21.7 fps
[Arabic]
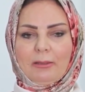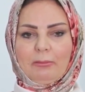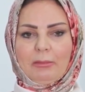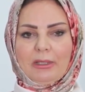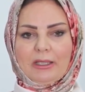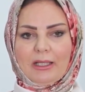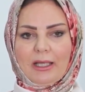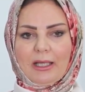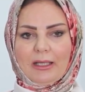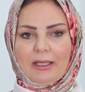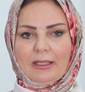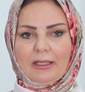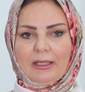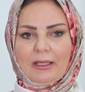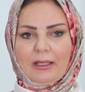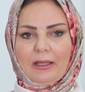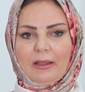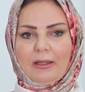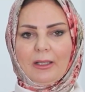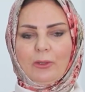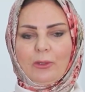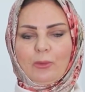
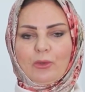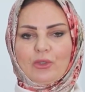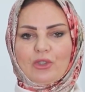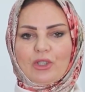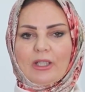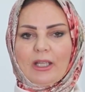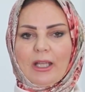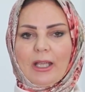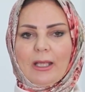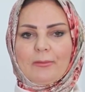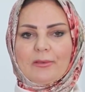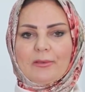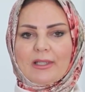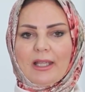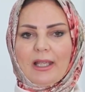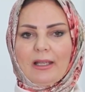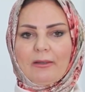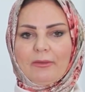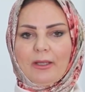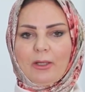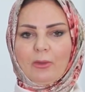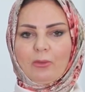بتاريخ
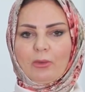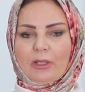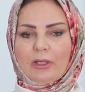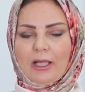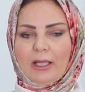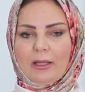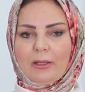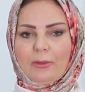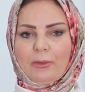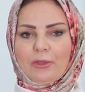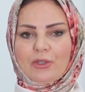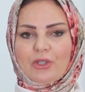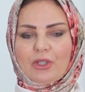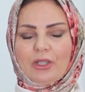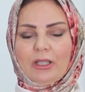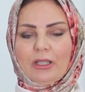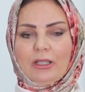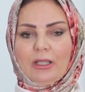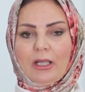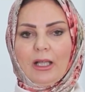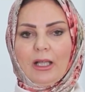22/5/2023